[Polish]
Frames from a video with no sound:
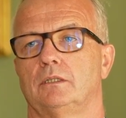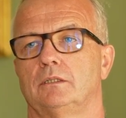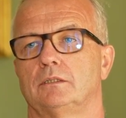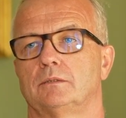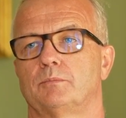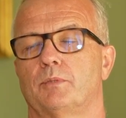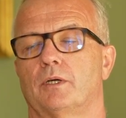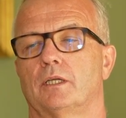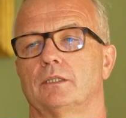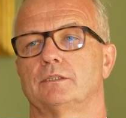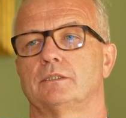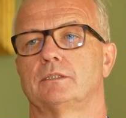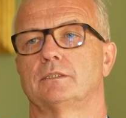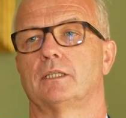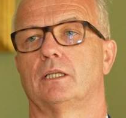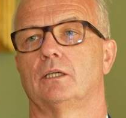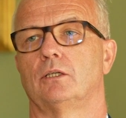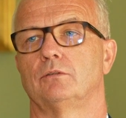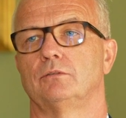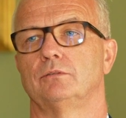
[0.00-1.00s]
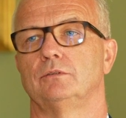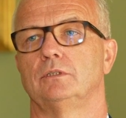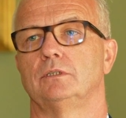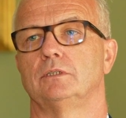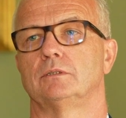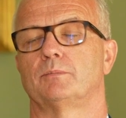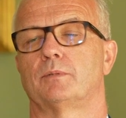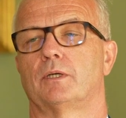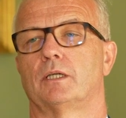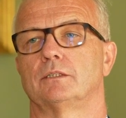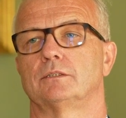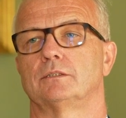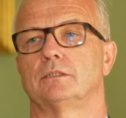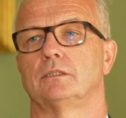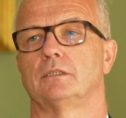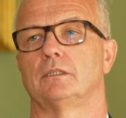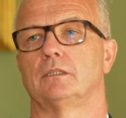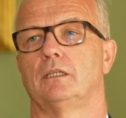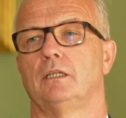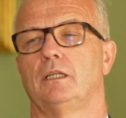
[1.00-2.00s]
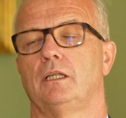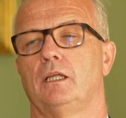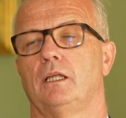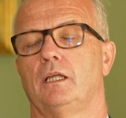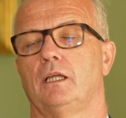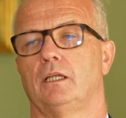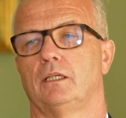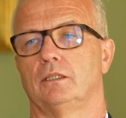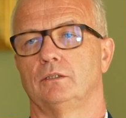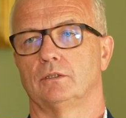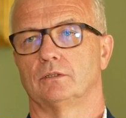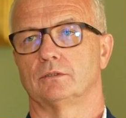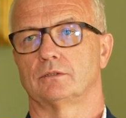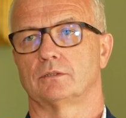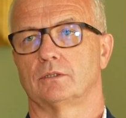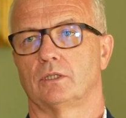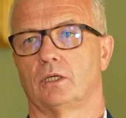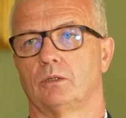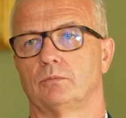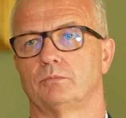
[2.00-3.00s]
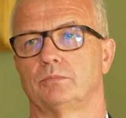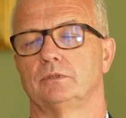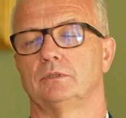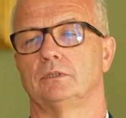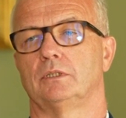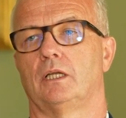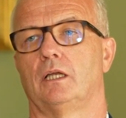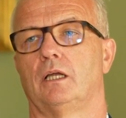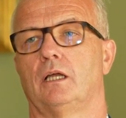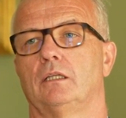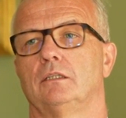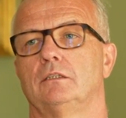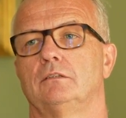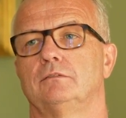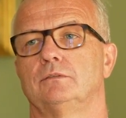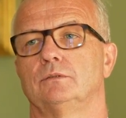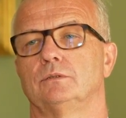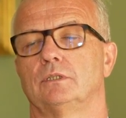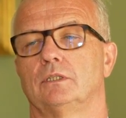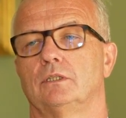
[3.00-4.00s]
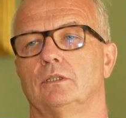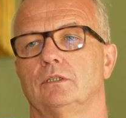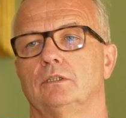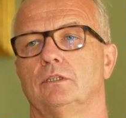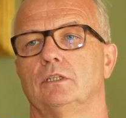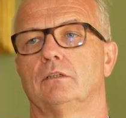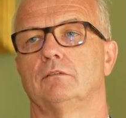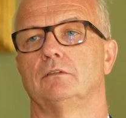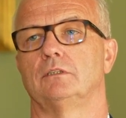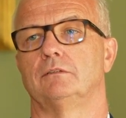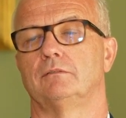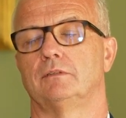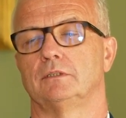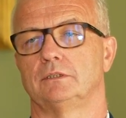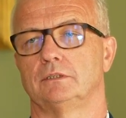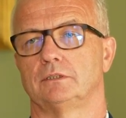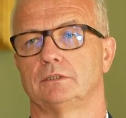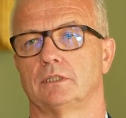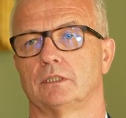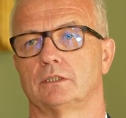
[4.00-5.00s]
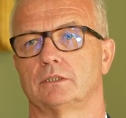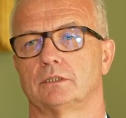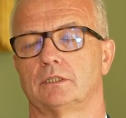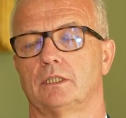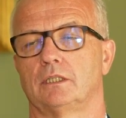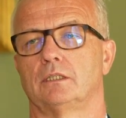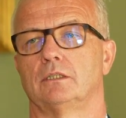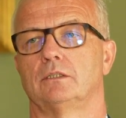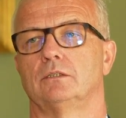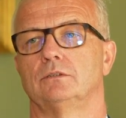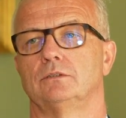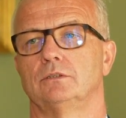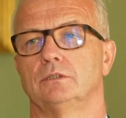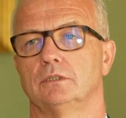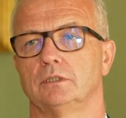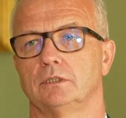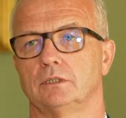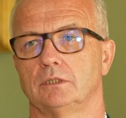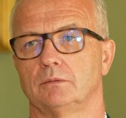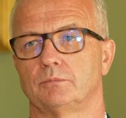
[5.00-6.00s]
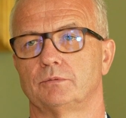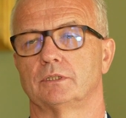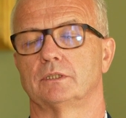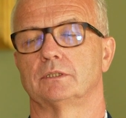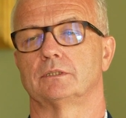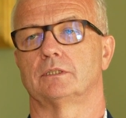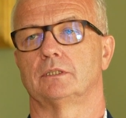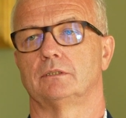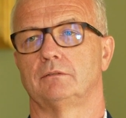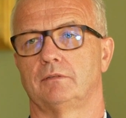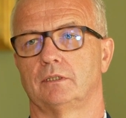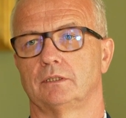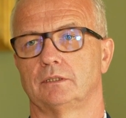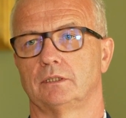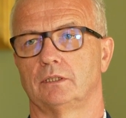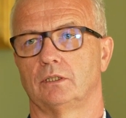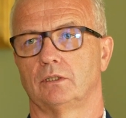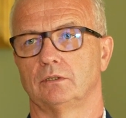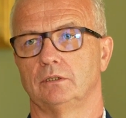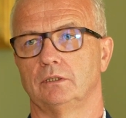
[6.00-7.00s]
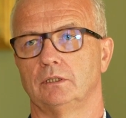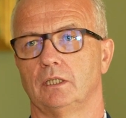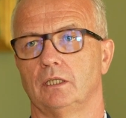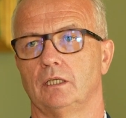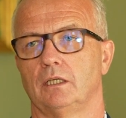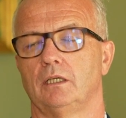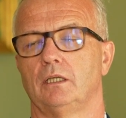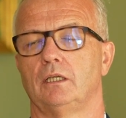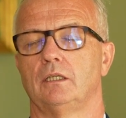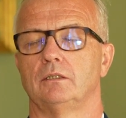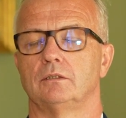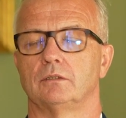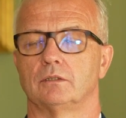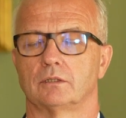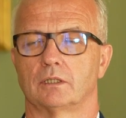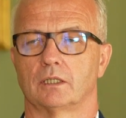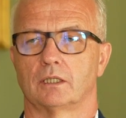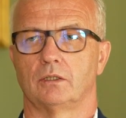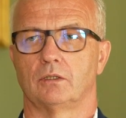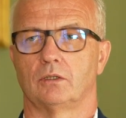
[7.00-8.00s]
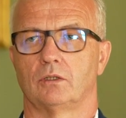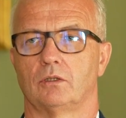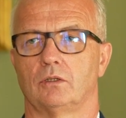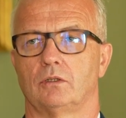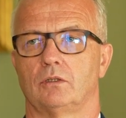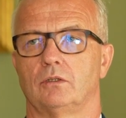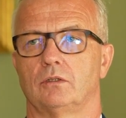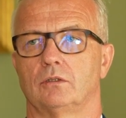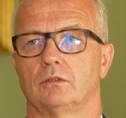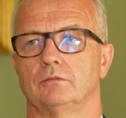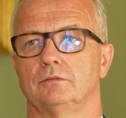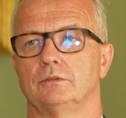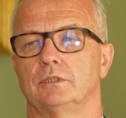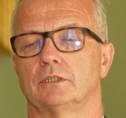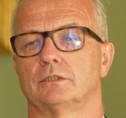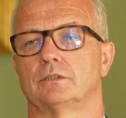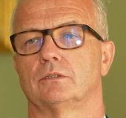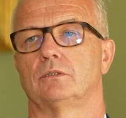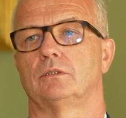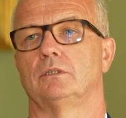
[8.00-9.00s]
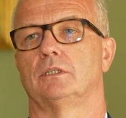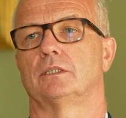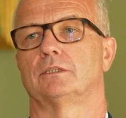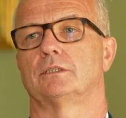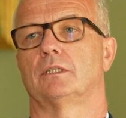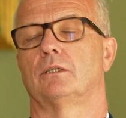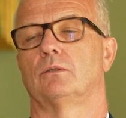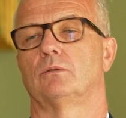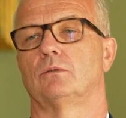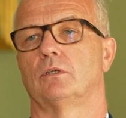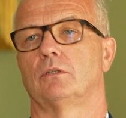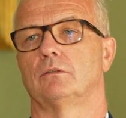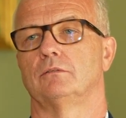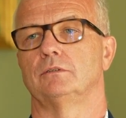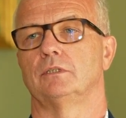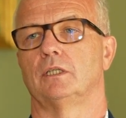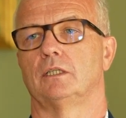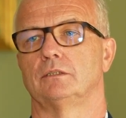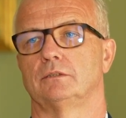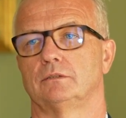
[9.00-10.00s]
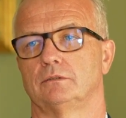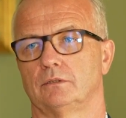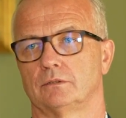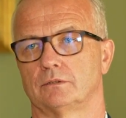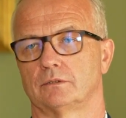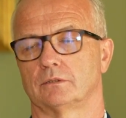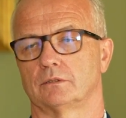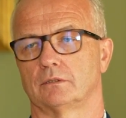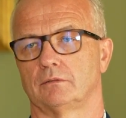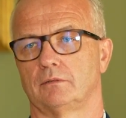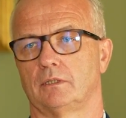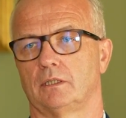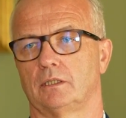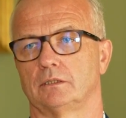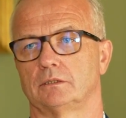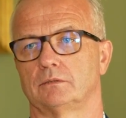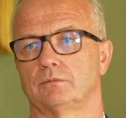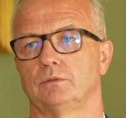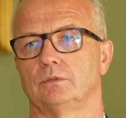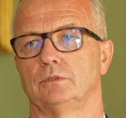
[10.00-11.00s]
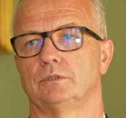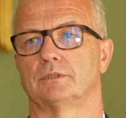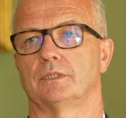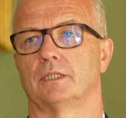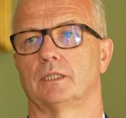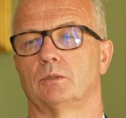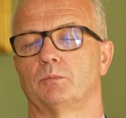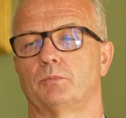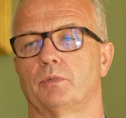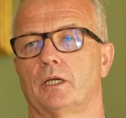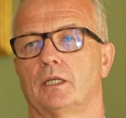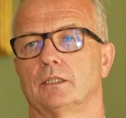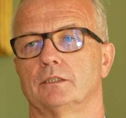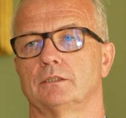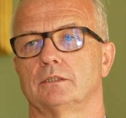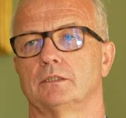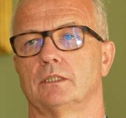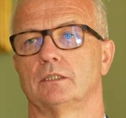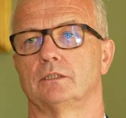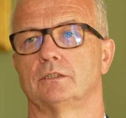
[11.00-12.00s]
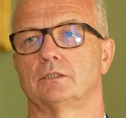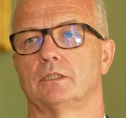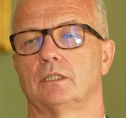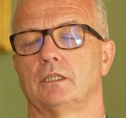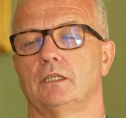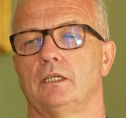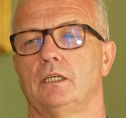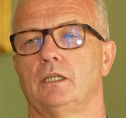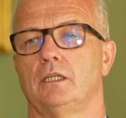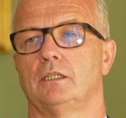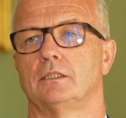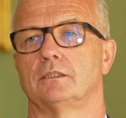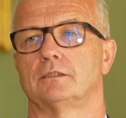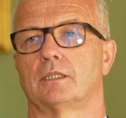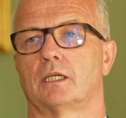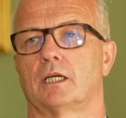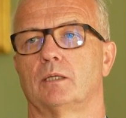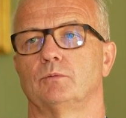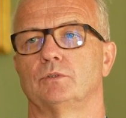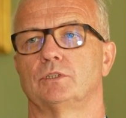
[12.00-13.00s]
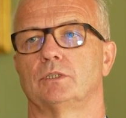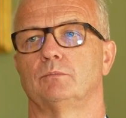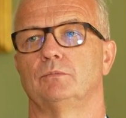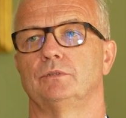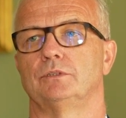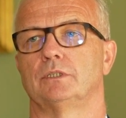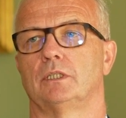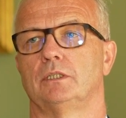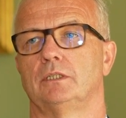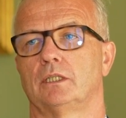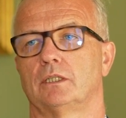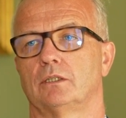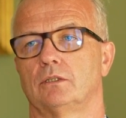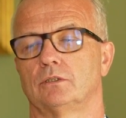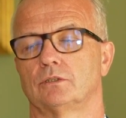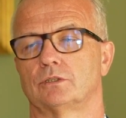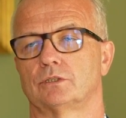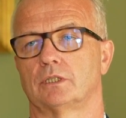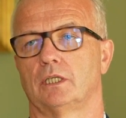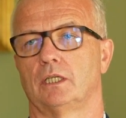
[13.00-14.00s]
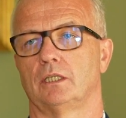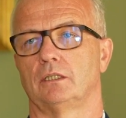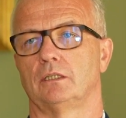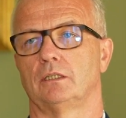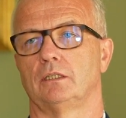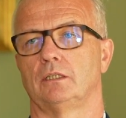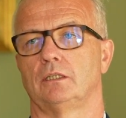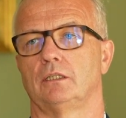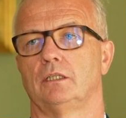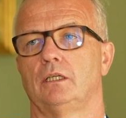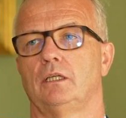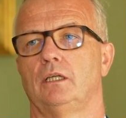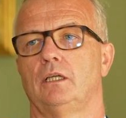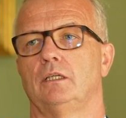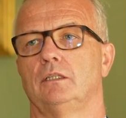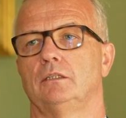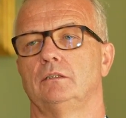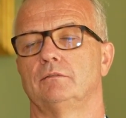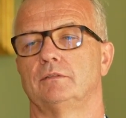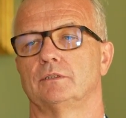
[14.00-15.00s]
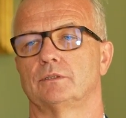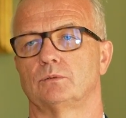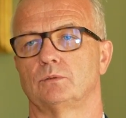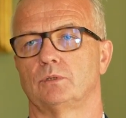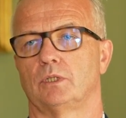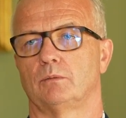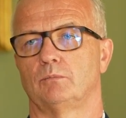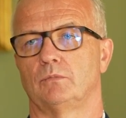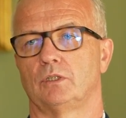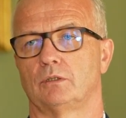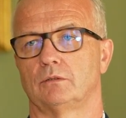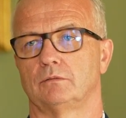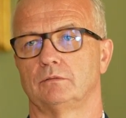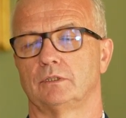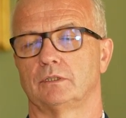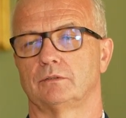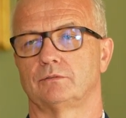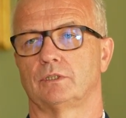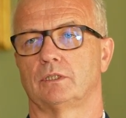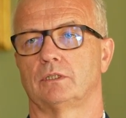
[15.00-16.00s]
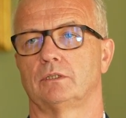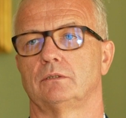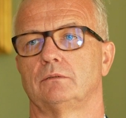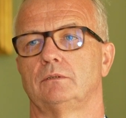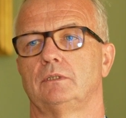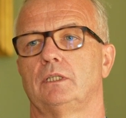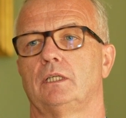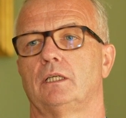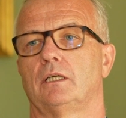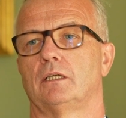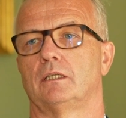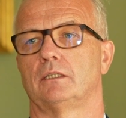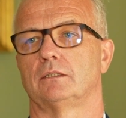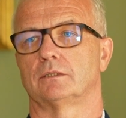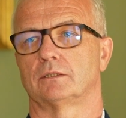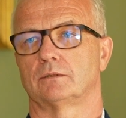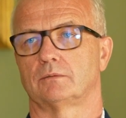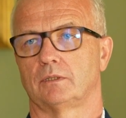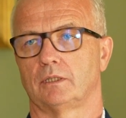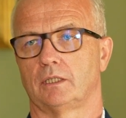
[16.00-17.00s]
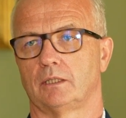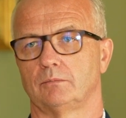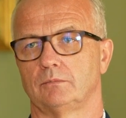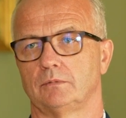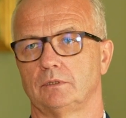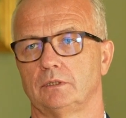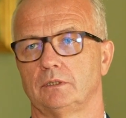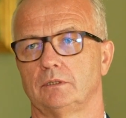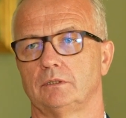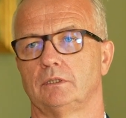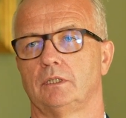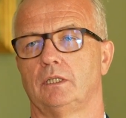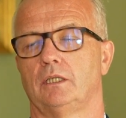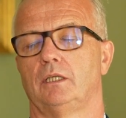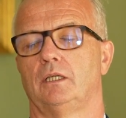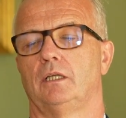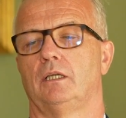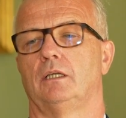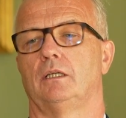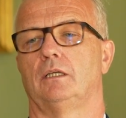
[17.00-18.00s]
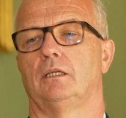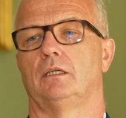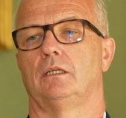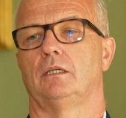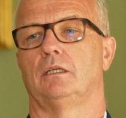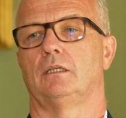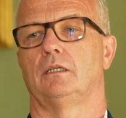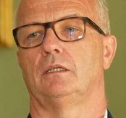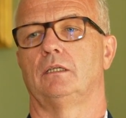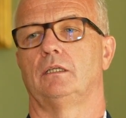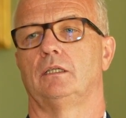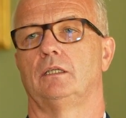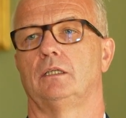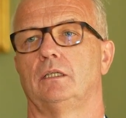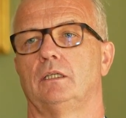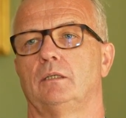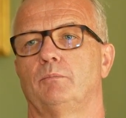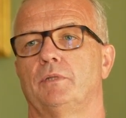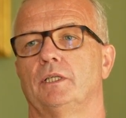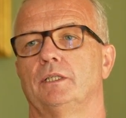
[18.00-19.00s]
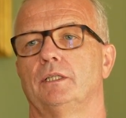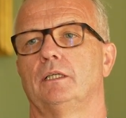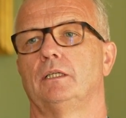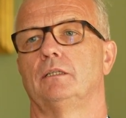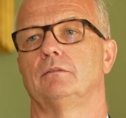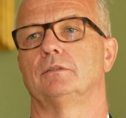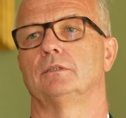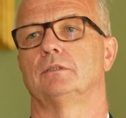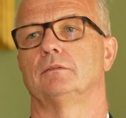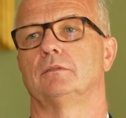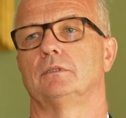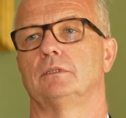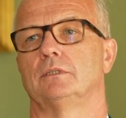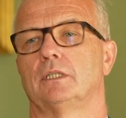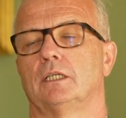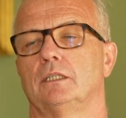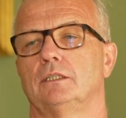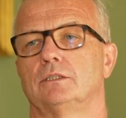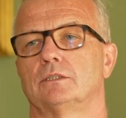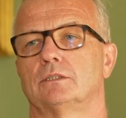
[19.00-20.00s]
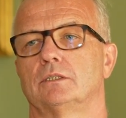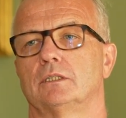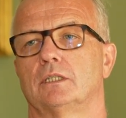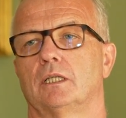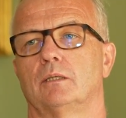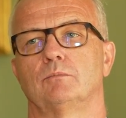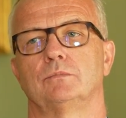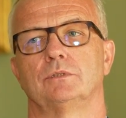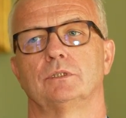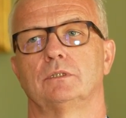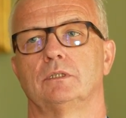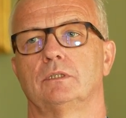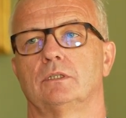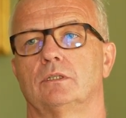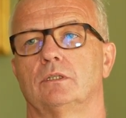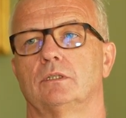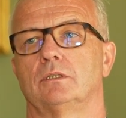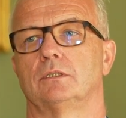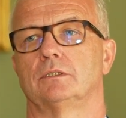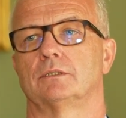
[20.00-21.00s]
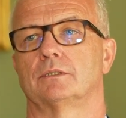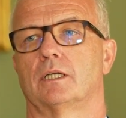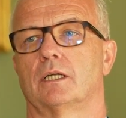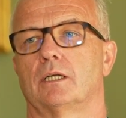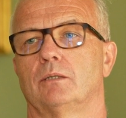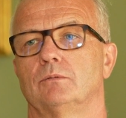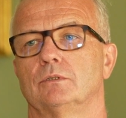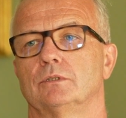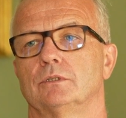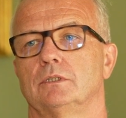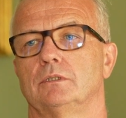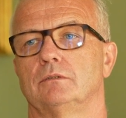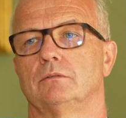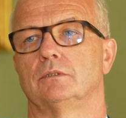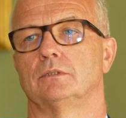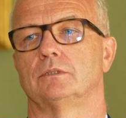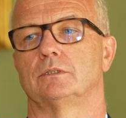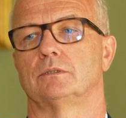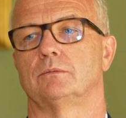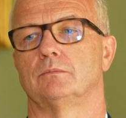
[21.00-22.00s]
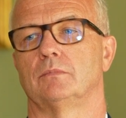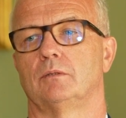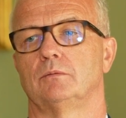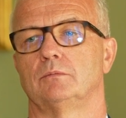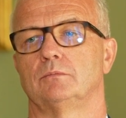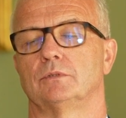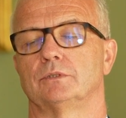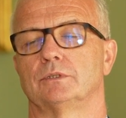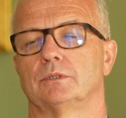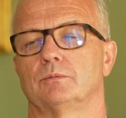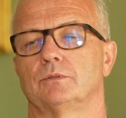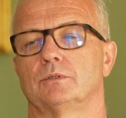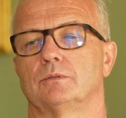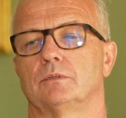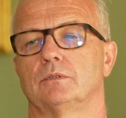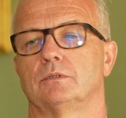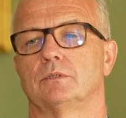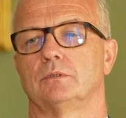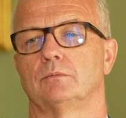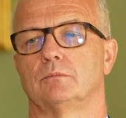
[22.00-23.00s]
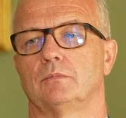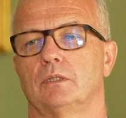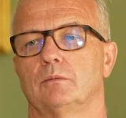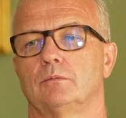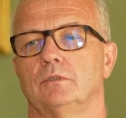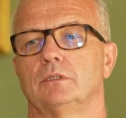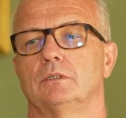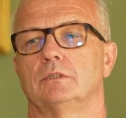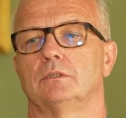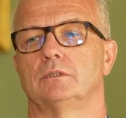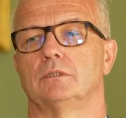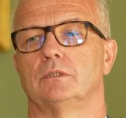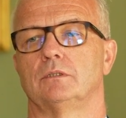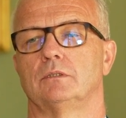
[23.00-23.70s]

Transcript: z pracy stalowni, z pracy non-stop na dwutygodniowe 24 godziny przez te dwa tygodnie. Do tego również nasza rurownia dostosowała swój cykl pracy, także staramy się być energooszczędni, inwestujemy również w zieloną energię, zakładamy e, panele fotowoltaiczne tam, gdzie tylko jest taka możliwość, mamy moce mamy